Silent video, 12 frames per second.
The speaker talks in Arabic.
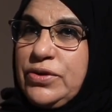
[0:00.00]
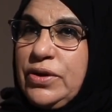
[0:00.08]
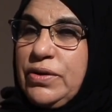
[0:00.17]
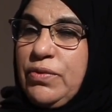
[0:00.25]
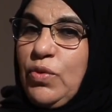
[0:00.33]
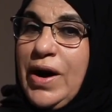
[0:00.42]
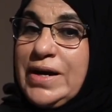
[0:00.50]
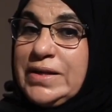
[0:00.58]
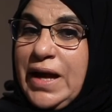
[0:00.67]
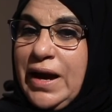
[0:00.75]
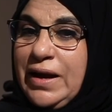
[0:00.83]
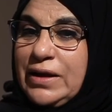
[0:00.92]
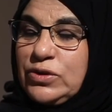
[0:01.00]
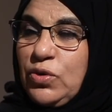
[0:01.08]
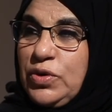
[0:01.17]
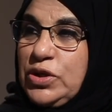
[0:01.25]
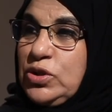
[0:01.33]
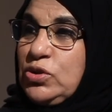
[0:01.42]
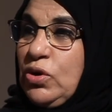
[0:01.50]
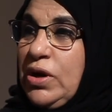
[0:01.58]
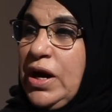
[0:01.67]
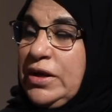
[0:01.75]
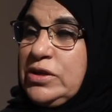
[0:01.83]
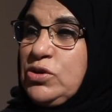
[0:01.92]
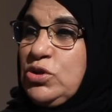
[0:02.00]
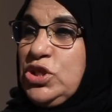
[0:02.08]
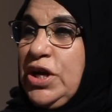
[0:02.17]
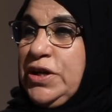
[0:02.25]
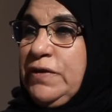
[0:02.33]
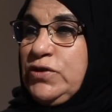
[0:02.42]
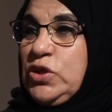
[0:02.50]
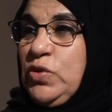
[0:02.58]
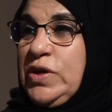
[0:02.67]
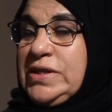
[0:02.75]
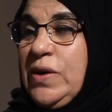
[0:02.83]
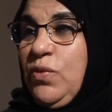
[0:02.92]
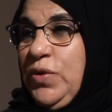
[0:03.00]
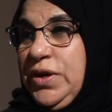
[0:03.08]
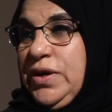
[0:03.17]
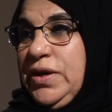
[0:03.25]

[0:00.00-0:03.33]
وايد حالات تقول لي دكتوره انا زوجي عنيف شنو اسوي؟